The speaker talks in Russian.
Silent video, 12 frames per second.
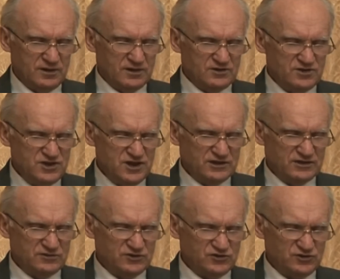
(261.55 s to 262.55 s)

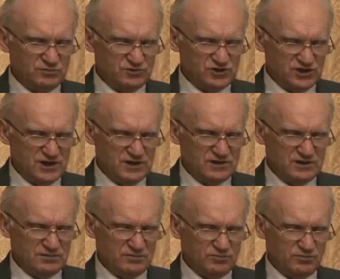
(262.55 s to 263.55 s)
ненавистью и
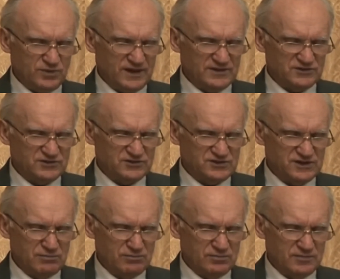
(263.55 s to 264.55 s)
мщением платит
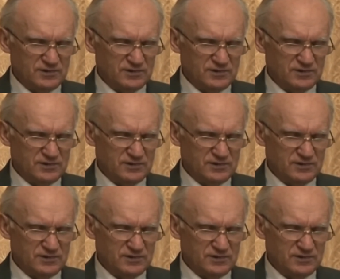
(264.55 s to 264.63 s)
тем,